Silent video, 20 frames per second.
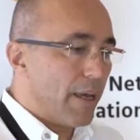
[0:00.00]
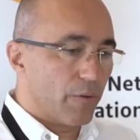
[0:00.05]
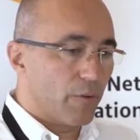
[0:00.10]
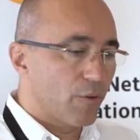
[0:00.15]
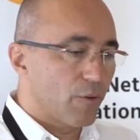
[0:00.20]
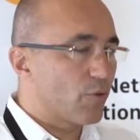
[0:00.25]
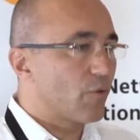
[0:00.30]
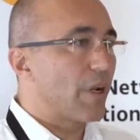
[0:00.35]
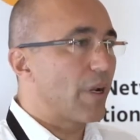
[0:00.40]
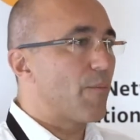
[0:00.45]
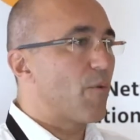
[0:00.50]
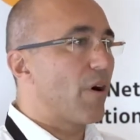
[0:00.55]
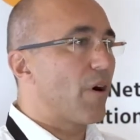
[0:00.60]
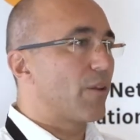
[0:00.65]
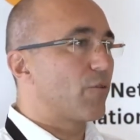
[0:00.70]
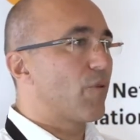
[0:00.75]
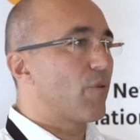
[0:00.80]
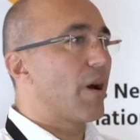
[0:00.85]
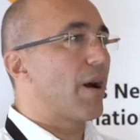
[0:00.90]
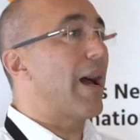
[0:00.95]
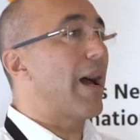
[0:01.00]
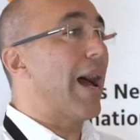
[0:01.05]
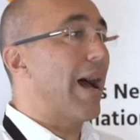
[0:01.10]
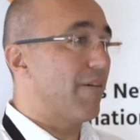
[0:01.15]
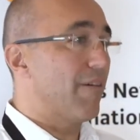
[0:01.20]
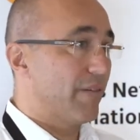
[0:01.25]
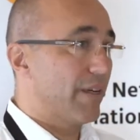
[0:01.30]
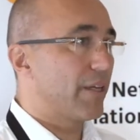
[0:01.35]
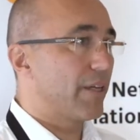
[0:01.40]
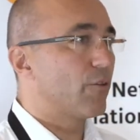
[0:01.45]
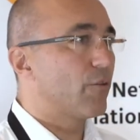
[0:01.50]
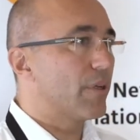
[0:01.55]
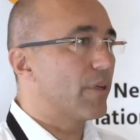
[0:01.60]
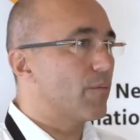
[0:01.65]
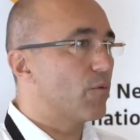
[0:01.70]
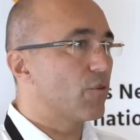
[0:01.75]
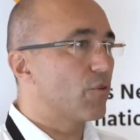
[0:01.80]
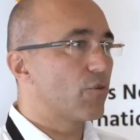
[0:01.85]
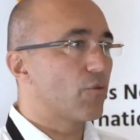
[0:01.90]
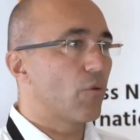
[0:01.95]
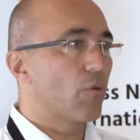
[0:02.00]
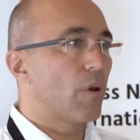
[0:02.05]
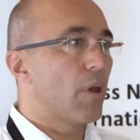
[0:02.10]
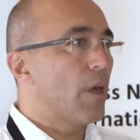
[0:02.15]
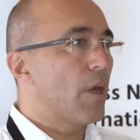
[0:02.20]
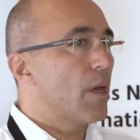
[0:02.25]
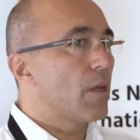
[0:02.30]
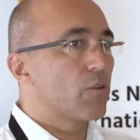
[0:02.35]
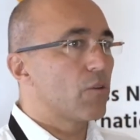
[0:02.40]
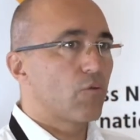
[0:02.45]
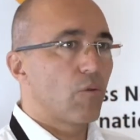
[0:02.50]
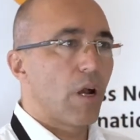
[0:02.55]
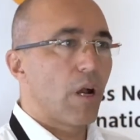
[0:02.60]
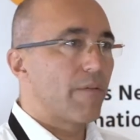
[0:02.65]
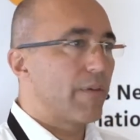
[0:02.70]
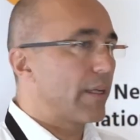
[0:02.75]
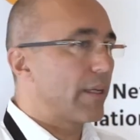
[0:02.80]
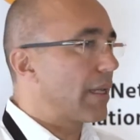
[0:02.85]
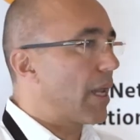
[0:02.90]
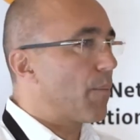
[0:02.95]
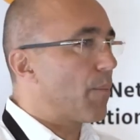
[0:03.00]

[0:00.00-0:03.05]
dans son laboratoire avec de l'émotion, soit avec de la